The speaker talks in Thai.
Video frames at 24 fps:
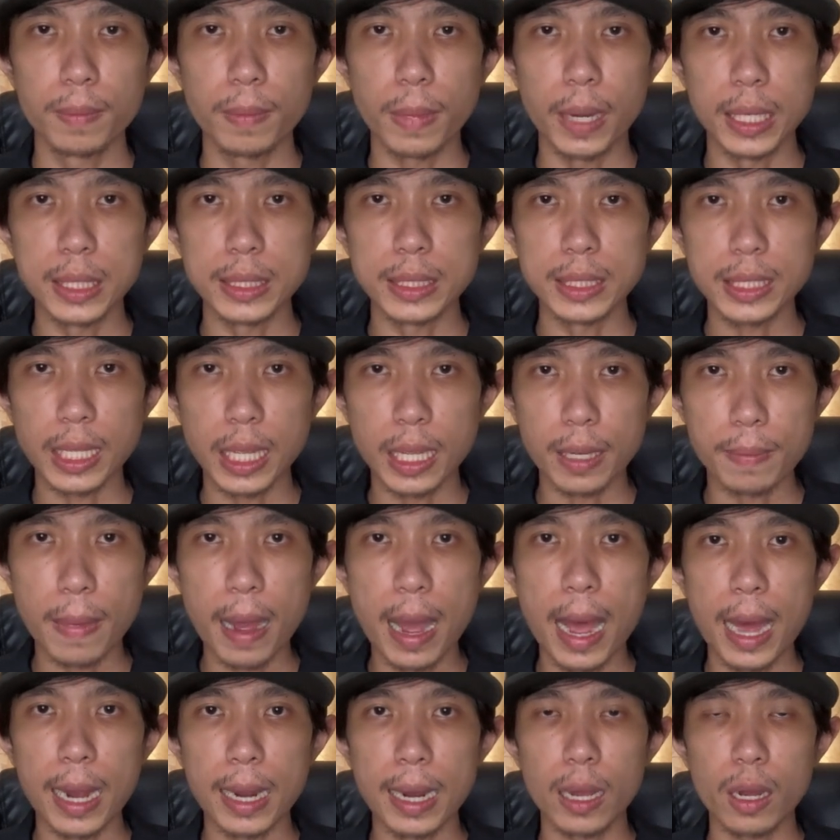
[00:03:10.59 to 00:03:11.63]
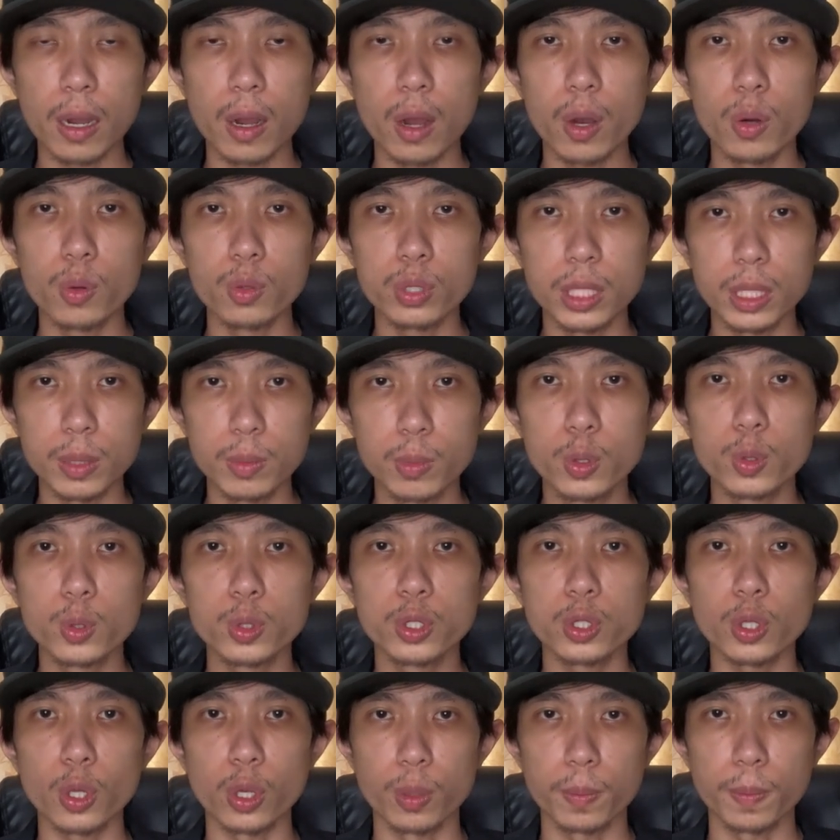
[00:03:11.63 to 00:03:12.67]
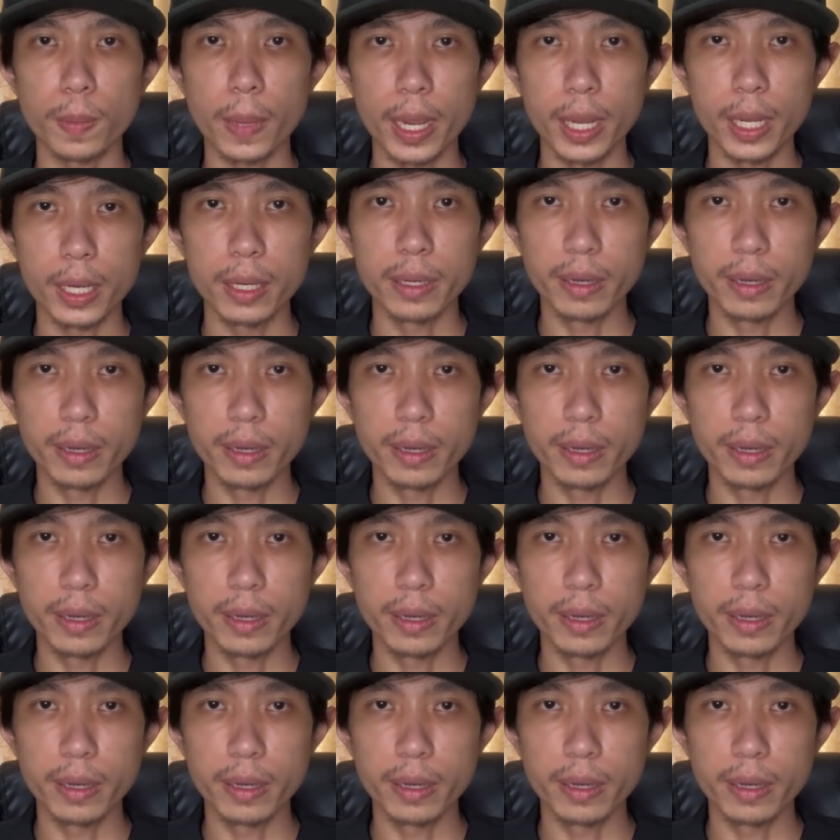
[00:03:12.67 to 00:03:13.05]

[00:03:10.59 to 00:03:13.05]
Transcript: มันใส่บาตรแล้วก็อุทิศ บุญกุศลไป